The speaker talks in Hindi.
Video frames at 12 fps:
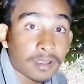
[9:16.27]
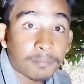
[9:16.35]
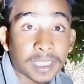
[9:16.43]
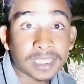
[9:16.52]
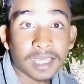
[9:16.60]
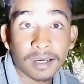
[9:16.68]

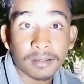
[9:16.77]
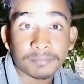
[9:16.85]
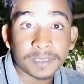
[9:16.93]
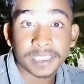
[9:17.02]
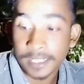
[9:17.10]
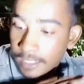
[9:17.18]
पत्ता
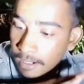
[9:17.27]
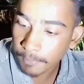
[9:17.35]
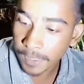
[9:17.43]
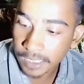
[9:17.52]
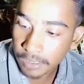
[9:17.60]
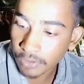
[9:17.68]
बिछा रहा है
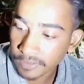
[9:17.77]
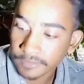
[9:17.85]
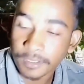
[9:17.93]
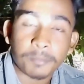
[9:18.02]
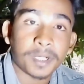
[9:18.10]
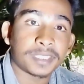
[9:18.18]
पहले और
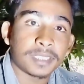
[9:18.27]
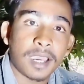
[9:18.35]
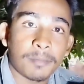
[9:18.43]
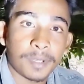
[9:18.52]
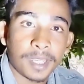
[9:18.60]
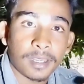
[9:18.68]
उसके बाद
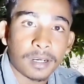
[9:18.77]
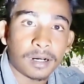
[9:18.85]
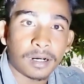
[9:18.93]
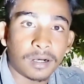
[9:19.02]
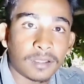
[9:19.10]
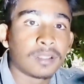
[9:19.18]
यहाँ में
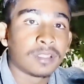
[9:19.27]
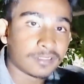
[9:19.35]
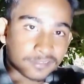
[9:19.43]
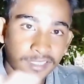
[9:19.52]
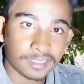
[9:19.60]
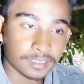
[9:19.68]

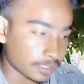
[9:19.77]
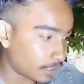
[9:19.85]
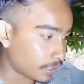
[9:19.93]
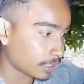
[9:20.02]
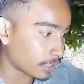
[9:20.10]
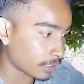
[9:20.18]
सेटिंग
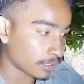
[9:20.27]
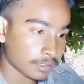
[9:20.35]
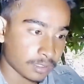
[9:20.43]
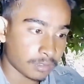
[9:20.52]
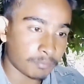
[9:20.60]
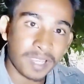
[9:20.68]
करेंगे
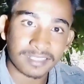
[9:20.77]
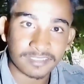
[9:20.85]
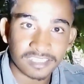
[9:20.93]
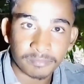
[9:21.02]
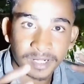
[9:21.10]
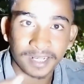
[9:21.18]
बैक
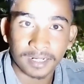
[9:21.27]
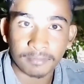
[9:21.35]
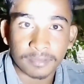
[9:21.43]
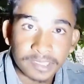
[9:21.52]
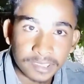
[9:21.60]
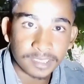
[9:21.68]
सीट
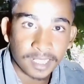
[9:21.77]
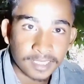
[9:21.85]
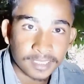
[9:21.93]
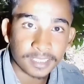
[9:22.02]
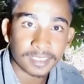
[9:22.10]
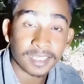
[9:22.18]
वगैरह
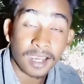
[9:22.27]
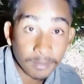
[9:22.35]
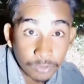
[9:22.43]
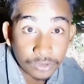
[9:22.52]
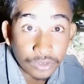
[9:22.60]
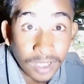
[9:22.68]
डालेंगे ठीक है
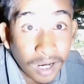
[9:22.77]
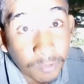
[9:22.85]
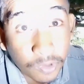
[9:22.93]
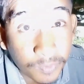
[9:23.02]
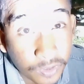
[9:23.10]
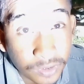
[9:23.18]
आप लोग जो है आप
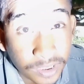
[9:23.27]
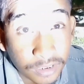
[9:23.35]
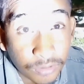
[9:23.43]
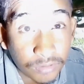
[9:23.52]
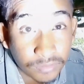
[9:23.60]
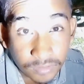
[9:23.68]
लोग वीडियो
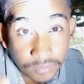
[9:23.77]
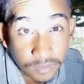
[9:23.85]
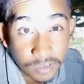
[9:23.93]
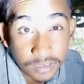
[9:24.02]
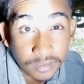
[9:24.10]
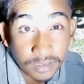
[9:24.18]
देखते रहो
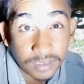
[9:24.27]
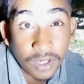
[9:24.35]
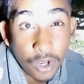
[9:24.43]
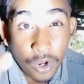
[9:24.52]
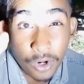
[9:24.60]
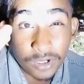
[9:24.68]
जल्दी जल्दी
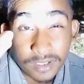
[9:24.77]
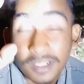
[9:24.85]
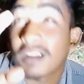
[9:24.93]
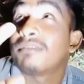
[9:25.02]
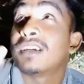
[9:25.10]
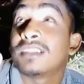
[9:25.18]
और
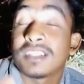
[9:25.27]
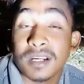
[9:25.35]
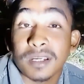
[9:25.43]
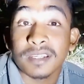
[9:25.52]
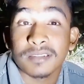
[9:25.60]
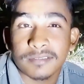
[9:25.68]
काफ़ी अंधेरा
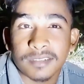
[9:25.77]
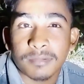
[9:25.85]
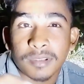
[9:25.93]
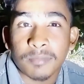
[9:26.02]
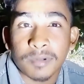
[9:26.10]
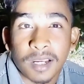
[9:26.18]
है इसलिए
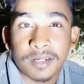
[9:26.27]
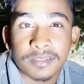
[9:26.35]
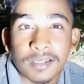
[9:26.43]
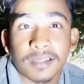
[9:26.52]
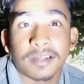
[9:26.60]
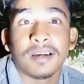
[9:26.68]
मतलब लाइट
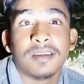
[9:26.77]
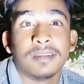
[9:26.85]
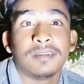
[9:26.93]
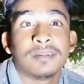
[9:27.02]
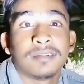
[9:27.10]
चलाया है